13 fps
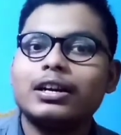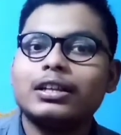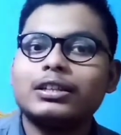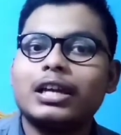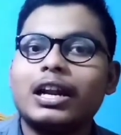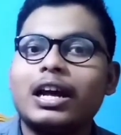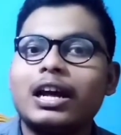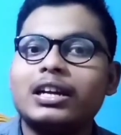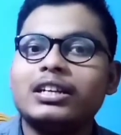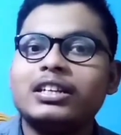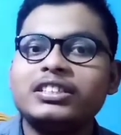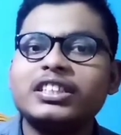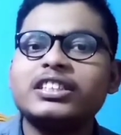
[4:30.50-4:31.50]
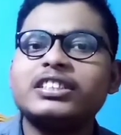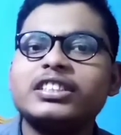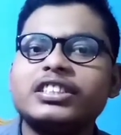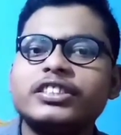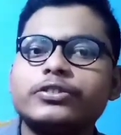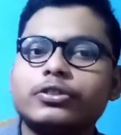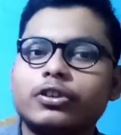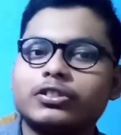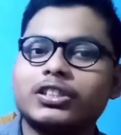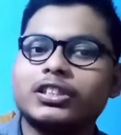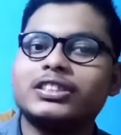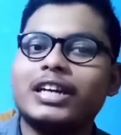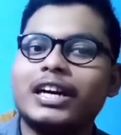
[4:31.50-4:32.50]
তারা নিজের দেশের জন্য
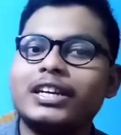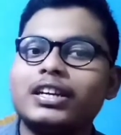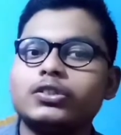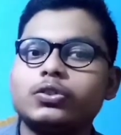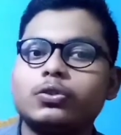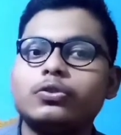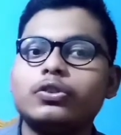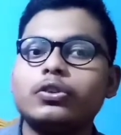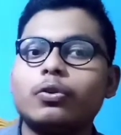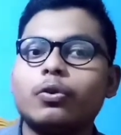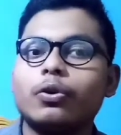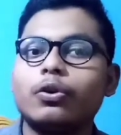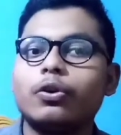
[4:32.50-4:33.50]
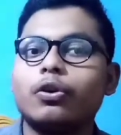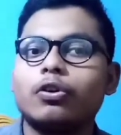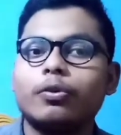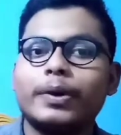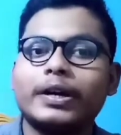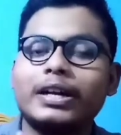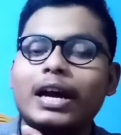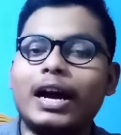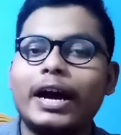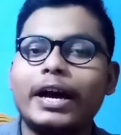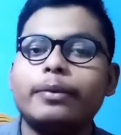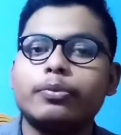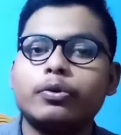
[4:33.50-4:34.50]
অর্থাৎ চায়নার জন্যই অন্যরকম একটা
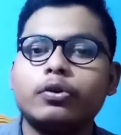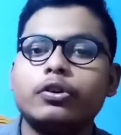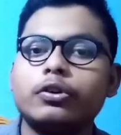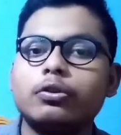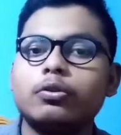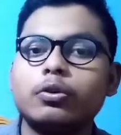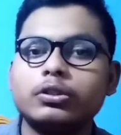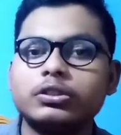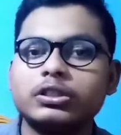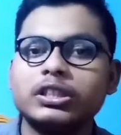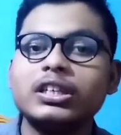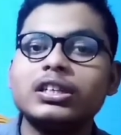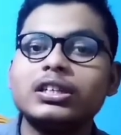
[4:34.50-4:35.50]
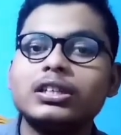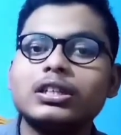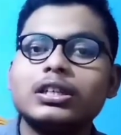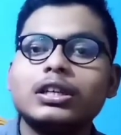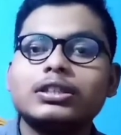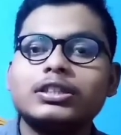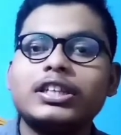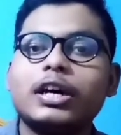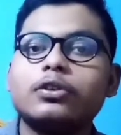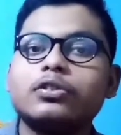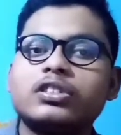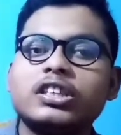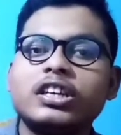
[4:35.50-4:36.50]
আইন প্রণয়ন করছে যেটা
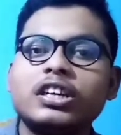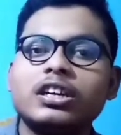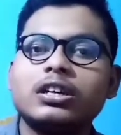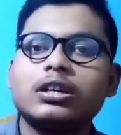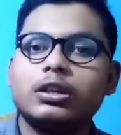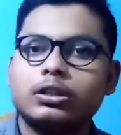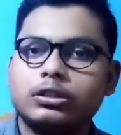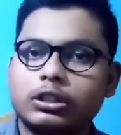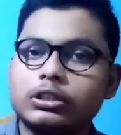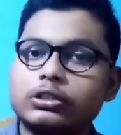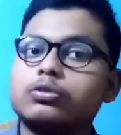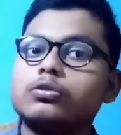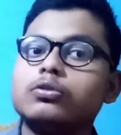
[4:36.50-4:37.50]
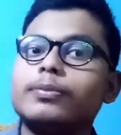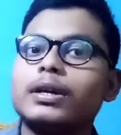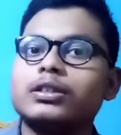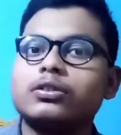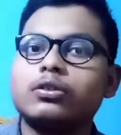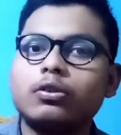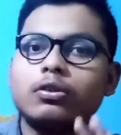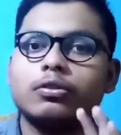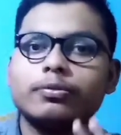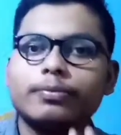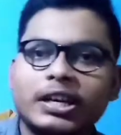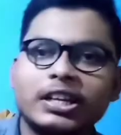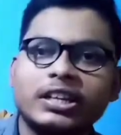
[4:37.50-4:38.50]
হচ্ছে শুধুমাত্র
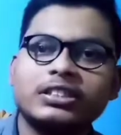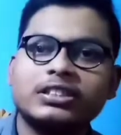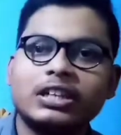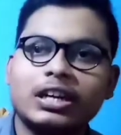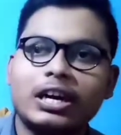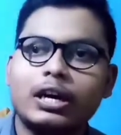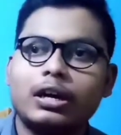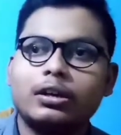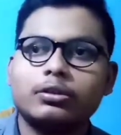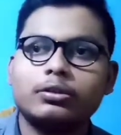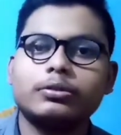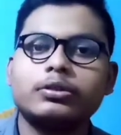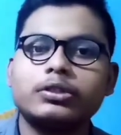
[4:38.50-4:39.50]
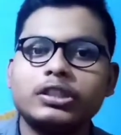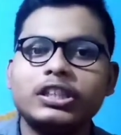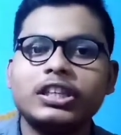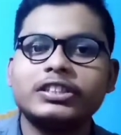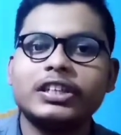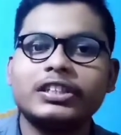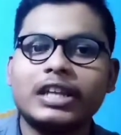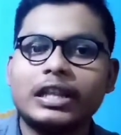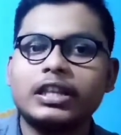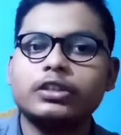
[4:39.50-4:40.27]
মানে যারা টিনেজার তাদের